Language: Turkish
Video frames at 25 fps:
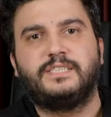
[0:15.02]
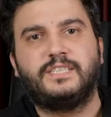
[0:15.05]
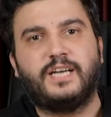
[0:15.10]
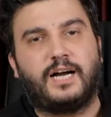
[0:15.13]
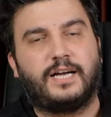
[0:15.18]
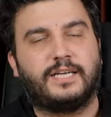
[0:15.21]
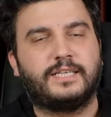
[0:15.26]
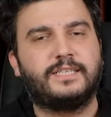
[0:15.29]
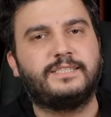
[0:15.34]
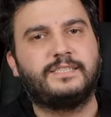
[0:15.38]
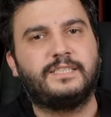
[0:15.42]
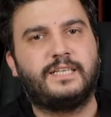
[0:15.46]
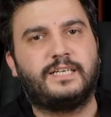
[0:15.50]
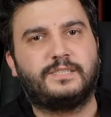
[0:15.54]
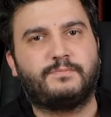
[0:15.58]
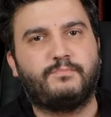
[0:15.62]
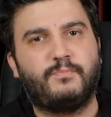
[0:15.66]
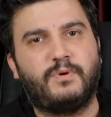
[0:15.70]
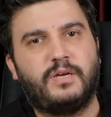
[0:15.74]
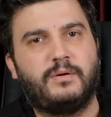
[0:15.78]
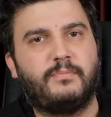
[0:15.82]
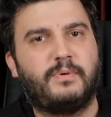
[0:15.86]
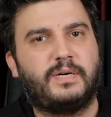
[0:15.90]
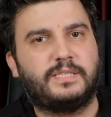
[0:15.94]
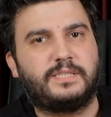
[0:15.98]

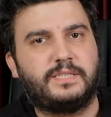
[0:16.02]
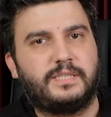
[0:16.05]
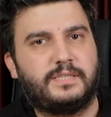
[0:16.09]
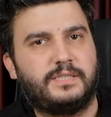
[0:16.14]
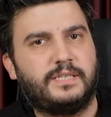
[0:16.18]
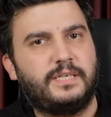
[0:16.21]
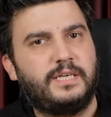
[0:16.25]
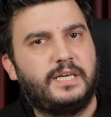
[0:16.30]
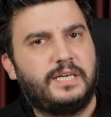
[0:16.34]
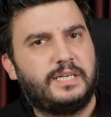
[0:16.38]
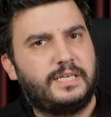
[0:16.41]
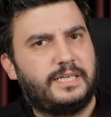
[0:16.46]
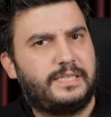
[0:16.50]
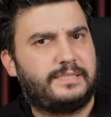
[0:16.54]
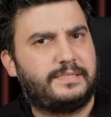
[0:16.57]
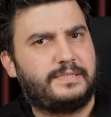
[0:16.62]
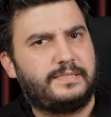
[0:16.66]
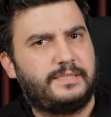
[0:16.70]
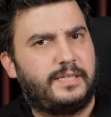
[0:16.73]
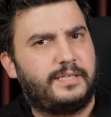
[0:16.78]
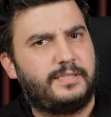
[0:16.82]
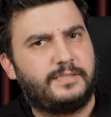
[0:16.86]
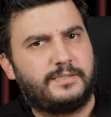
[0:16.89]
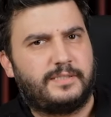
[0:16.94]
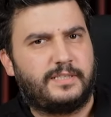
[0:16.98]
yaygınlaşmaya başladı.
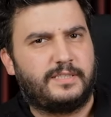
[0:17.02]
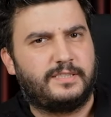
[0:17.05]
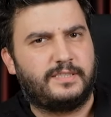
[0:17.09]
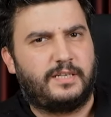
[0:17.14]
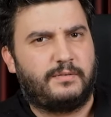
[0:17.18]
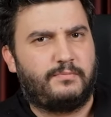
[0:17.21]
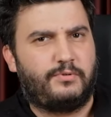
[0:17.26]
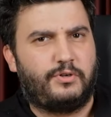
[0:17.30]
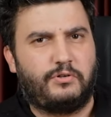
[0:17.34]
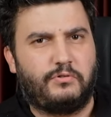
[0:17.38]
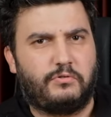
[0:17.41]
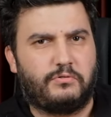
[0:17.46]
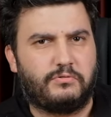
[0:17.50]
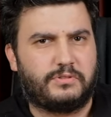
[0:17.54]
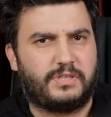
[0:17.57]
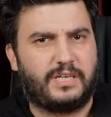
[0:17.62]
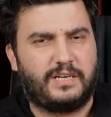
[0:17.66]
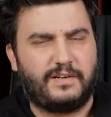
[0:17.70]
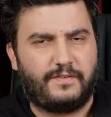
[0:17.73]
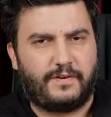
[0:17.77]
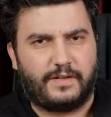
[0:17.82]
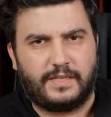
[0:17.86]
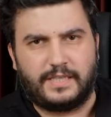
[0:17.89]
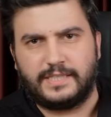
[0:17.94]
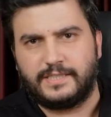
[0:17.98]
Eskiden insanlar böyle
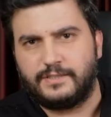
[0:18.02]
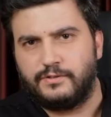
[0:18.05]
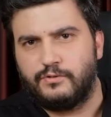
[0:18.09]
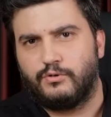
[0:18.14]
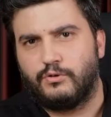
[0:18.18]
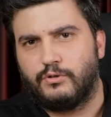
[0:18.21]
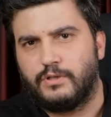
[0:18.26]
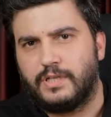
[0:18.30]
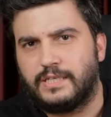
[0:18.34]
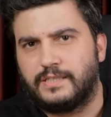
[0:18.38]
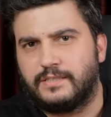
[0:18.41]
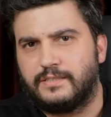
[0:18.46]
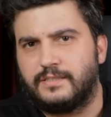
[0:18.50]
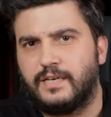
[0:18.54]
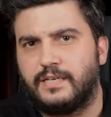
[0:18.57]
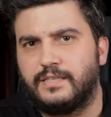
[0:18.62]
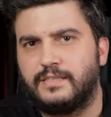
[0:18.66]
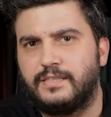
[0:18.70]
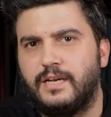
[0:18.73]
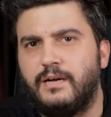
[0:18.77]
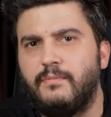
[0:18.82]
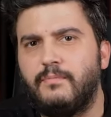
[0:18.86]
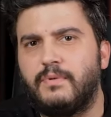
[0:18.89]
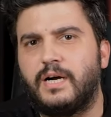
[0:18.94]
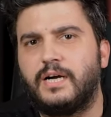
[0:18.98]
otele falan gidiyorlardı
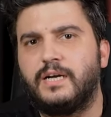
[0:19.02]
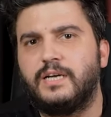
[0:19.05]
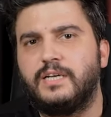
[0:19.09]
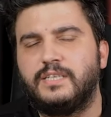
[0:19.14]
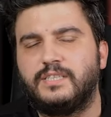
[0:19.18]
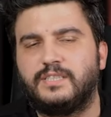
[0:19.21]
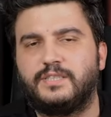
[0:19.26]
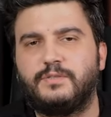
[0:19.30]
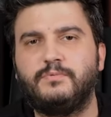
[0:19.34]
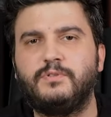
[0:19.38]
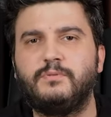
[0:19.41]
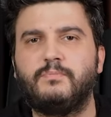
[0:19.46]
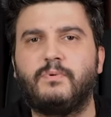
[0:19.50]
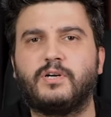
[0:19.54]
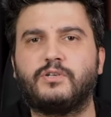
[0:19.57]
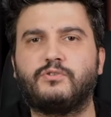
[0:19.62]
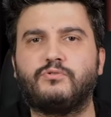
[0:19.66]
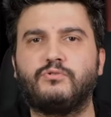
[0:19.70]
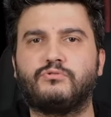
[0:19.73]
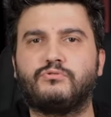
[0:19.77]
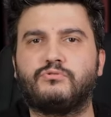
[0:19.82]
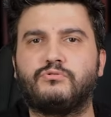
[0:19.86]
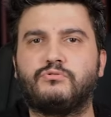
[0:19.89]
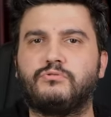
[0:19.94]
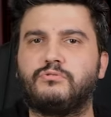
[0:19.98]
tatile ama şimdi
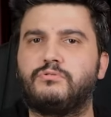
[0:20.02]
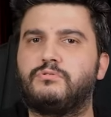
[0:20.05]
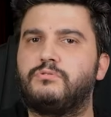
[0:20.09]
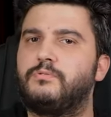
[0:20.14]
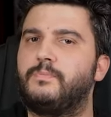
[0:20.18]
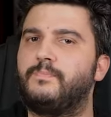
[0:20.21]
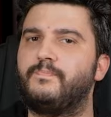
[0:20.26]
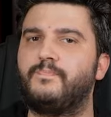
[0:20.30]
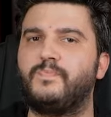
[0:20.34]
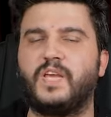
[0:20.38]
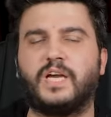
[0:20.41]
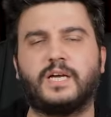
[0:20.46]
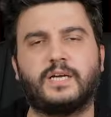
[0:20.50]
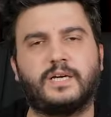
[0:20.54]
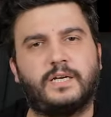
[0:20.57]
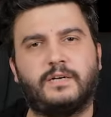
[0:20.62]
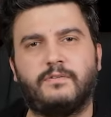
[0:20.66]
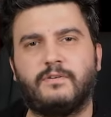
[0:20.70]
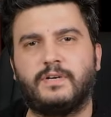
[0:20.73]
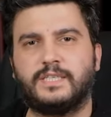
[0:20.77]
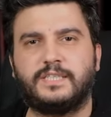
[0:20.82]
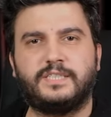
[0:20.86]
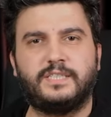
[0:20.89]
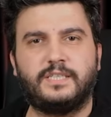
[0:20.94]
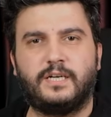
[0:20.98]
bakıyorsunuz ya
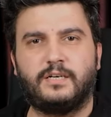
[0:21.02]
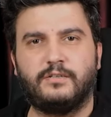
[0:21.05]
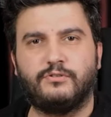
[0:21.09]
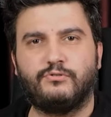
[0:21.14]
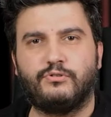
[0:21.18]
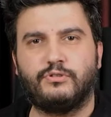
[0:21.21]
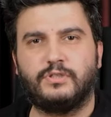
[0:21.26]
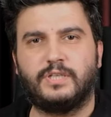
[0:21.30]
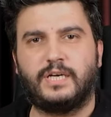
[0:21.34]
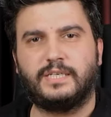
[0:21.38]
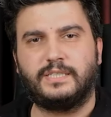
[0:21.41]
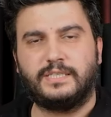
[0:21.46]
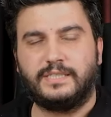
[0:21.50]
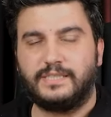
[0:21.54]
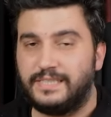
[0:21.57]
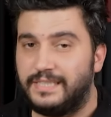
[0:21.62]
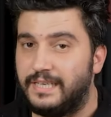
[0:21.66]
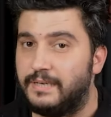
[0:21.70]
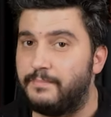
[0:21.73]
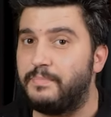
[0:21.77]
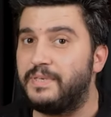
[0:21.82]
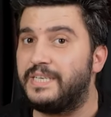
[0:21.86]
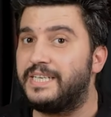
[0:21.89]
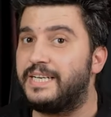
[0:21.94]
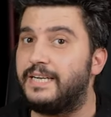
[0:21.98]
karavan kiralıyorlar
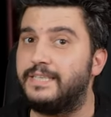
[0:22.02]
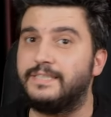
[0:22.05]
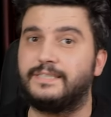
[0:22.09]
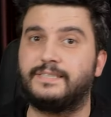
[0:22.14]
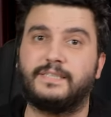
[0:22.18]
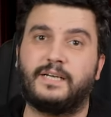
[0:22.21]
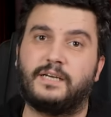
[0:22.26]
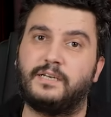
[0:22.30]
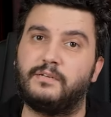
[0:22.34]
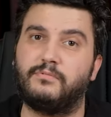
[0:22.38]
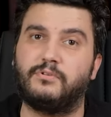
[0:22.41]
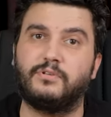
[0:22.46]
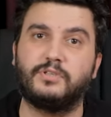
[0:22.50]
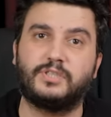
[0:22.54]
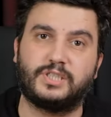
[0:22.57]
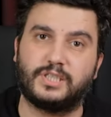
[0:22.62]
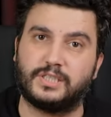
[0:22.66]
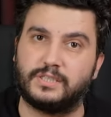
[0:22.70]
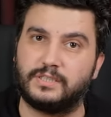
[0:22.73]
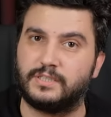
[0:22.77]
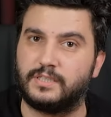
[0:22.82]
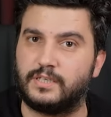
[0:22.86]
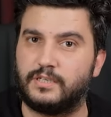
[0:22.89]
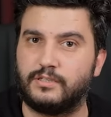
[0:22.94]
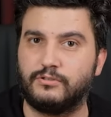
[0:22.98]
ya birkaç tane böyle
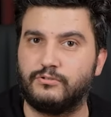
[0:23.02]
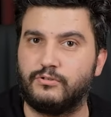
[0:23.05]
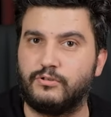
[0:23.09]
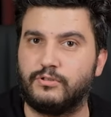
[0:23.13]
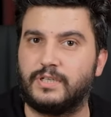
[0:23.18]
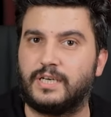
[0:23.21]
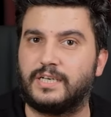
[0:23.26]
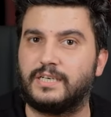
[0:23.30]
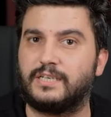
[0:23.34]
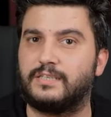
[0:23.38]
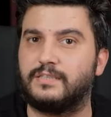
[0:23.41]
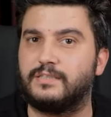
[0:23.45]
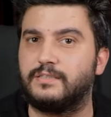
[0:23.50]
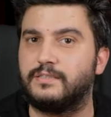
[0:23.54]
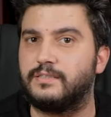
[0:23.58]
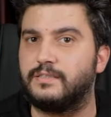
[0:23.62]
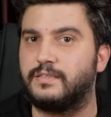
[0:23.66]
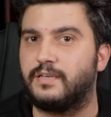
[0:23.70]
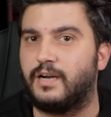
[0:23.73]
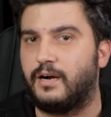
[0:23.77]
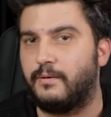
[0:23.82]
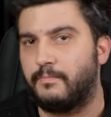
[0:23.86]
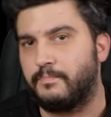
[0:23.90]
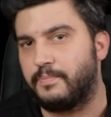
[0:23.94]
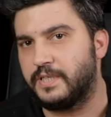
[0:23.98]
çadır alıyorlar,
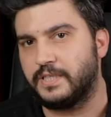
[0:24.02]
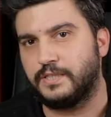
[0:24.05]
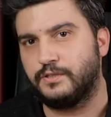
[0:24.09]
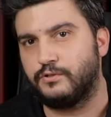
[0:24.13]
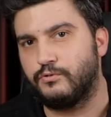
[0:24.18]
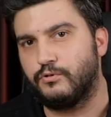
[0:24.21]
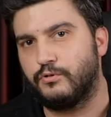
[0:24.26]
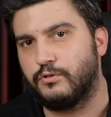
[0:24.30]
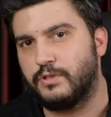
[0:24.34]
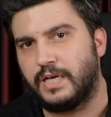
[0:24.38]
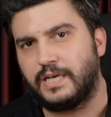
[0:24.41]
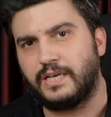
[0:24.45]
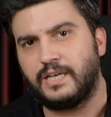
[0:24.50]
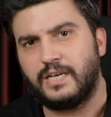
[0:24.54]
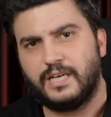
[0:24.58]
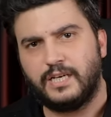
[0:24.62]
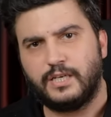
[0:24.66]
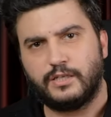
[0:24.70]
kampa gidiyorlar.